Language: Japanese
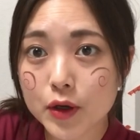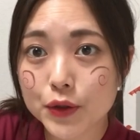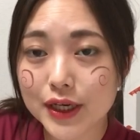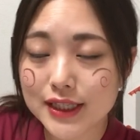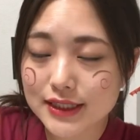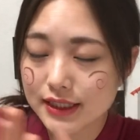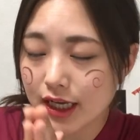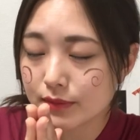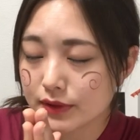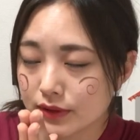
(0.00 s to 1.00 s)
みほどけです
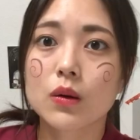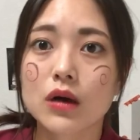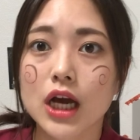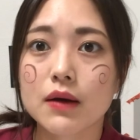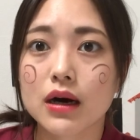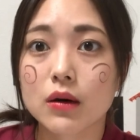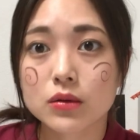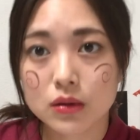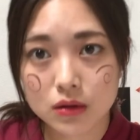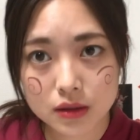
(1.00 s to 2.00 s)
ナム今回は
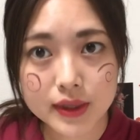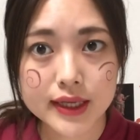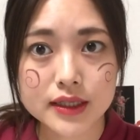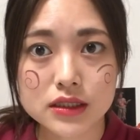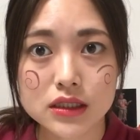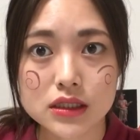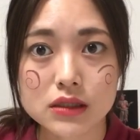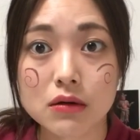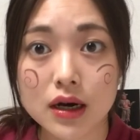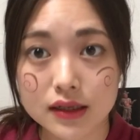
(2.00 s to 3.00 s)
驚くべき事
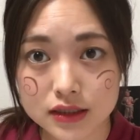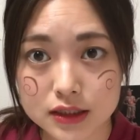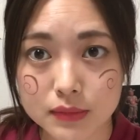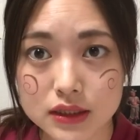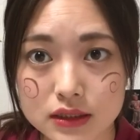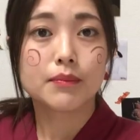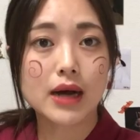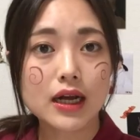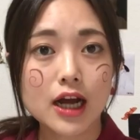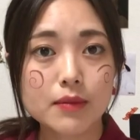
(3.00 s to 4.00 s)
実をお話しします
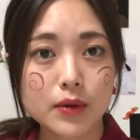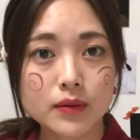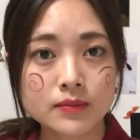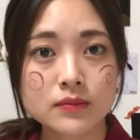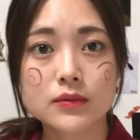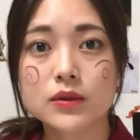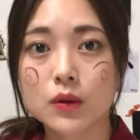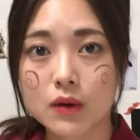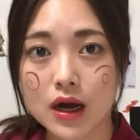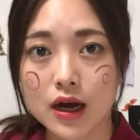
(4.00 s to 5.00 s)
バカボン
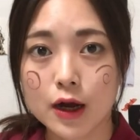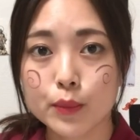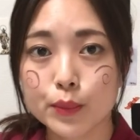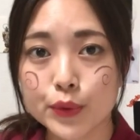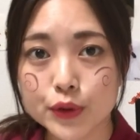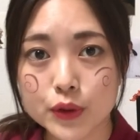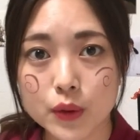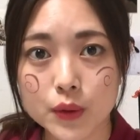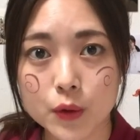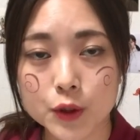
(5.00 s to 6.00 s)
とは仏
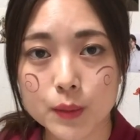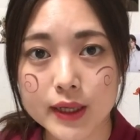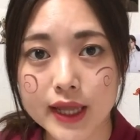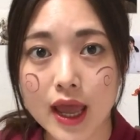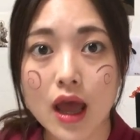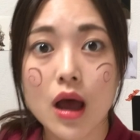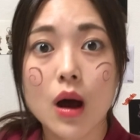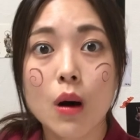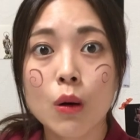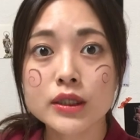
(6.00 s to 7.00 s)
教の言葉で
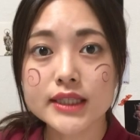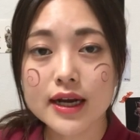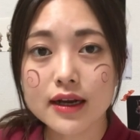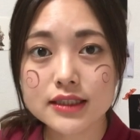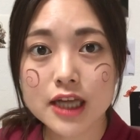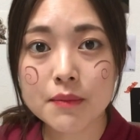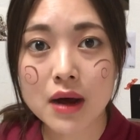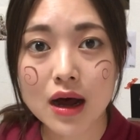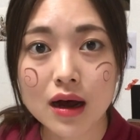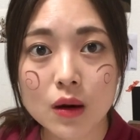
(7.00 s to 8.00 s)
お釈迦
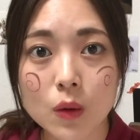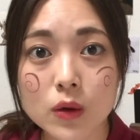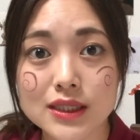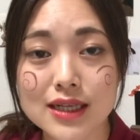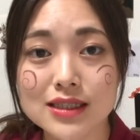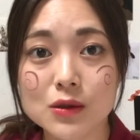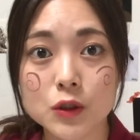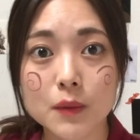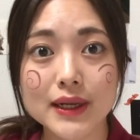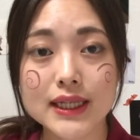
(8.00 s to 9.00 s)
様を指す
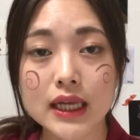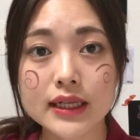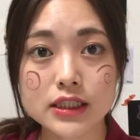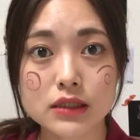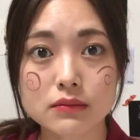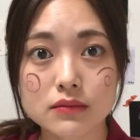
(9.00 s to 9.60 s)
言葉だったんです